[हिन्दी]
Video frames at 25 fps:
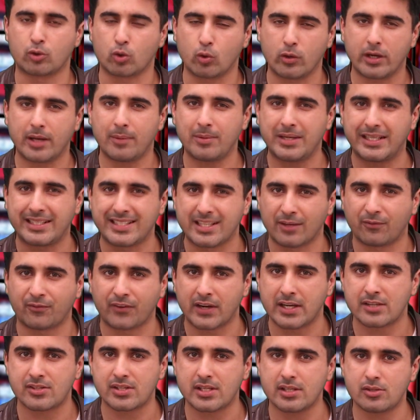थोड़े भी
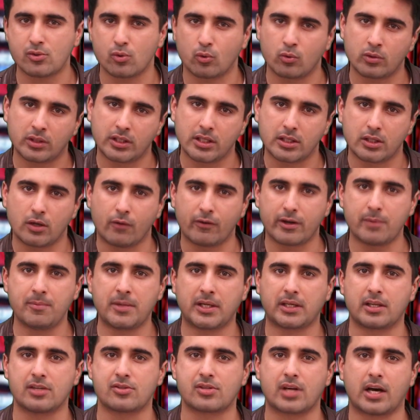डिफ्रेंसेज उनकी
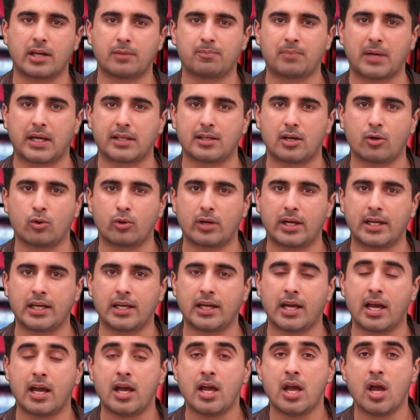गवर्नमेंट के साथ पैदा हो
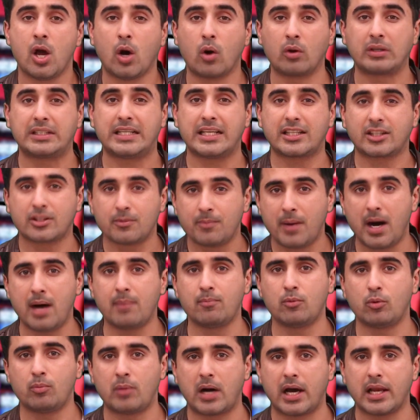रहे हैं और ये
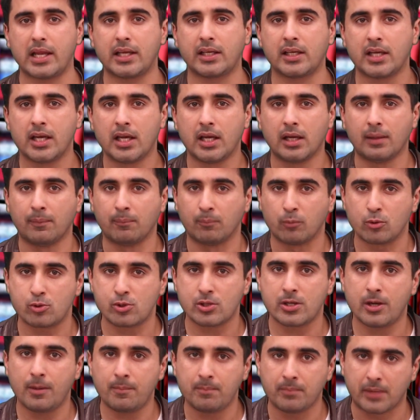तमाम ममालिक
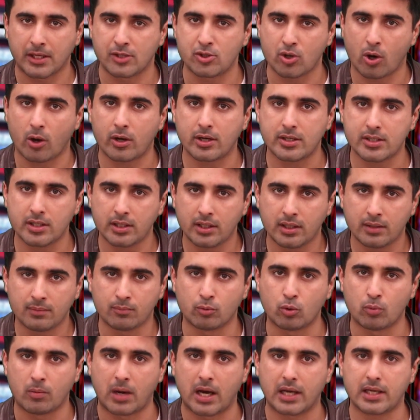मुस्लिम मेजॉरिटी
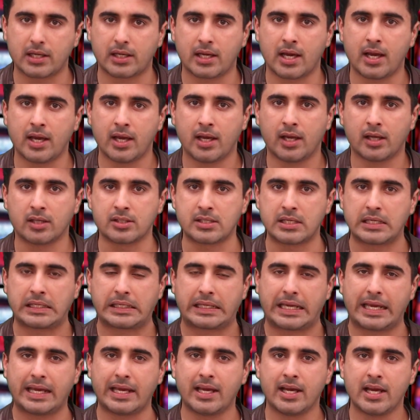ममालिक हैं
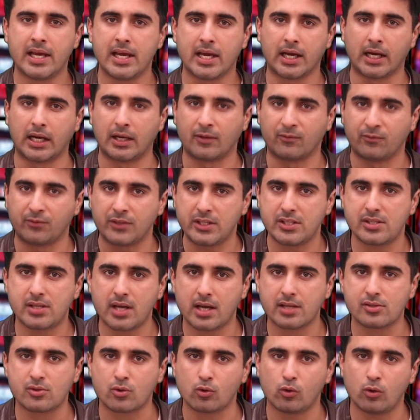जिनके
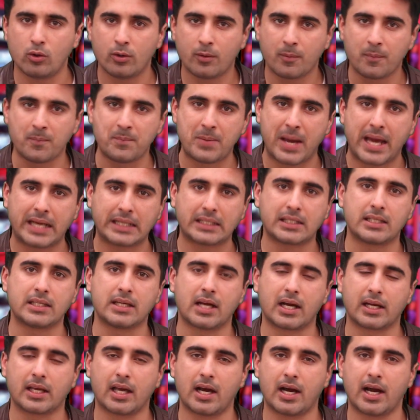वीज़ाज़ को बैन
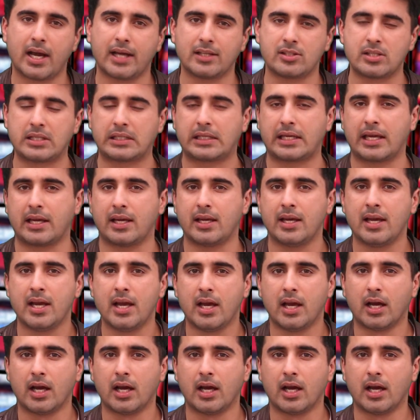किया गया है जिनके